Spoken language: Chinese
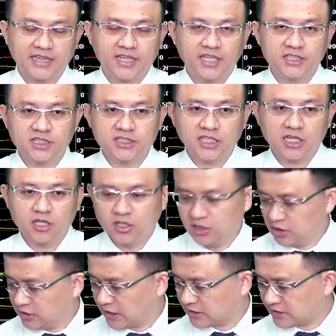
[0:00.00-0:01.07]
跌现象。
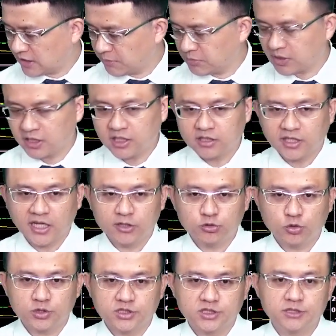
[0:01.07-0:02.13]
那在我们看到台塑、
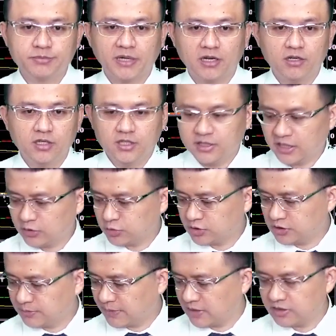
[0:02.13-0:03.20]
四宝、台塑、四
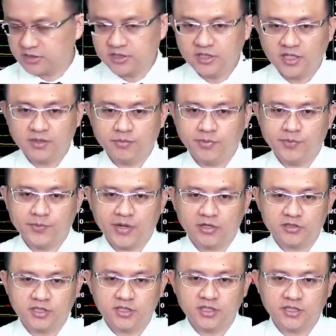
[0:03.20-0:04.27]
宝今天的表
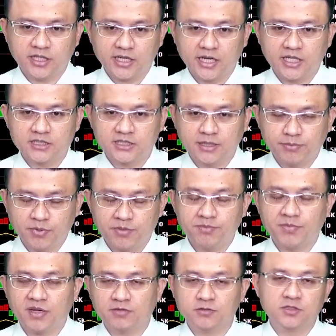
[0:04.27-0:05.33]
现呢，大概也是在平
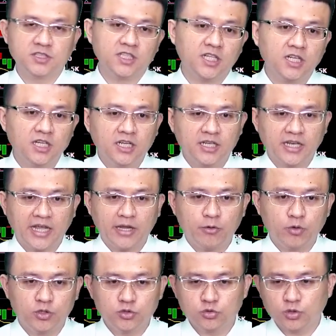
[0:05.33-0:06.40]
盘附近呢来回
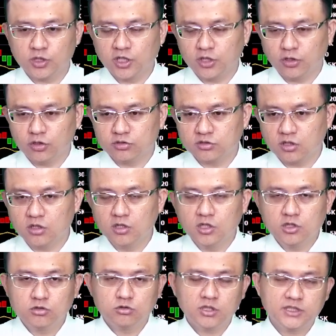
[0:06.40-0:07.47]
做给个游走。
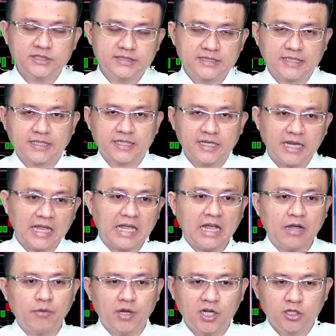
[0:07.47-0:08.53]
所以整个来看的
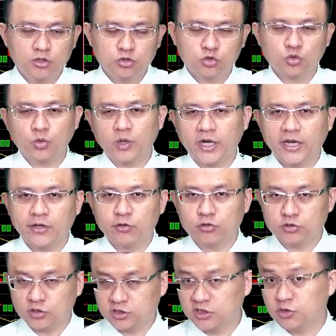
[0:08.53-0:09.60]
话，塑化类股就
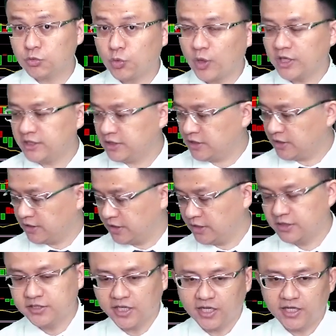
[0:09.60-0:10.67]
是短线题
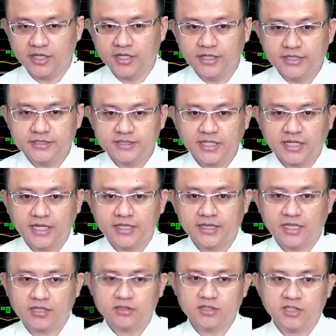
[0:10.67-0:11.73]
材。再看到
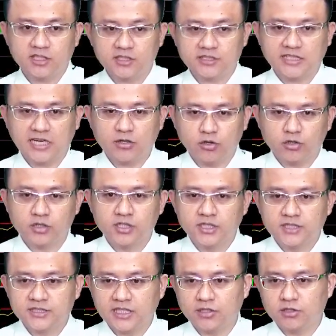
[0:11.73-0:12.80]
这长。长龙，
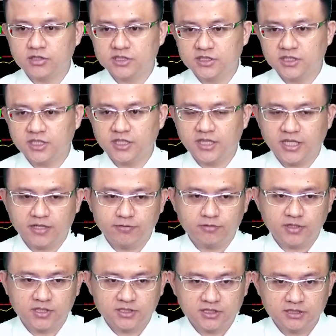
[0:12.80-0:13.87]
长龙今天跌幅呢
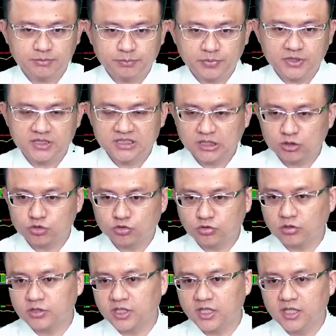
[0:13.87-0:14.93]
是比较重
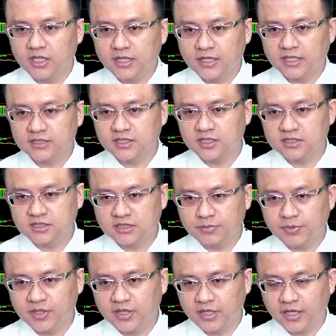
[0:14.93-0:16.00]
的，但是呢，这
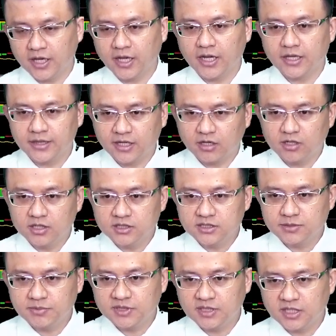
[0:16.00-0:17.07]
边你可以看到，这
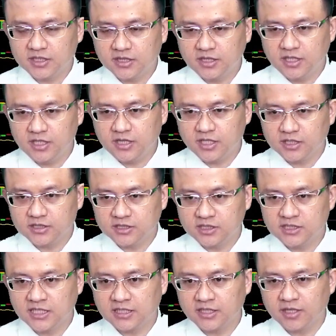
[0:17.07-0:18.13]
边的低点起
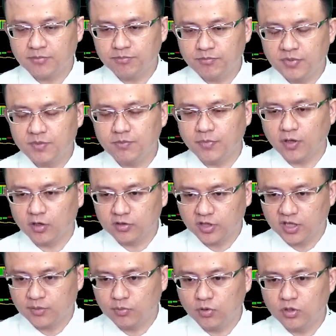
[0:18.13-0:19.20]
涨点并没有跌
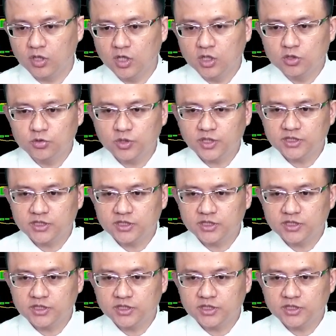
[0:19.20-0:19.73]
破，所以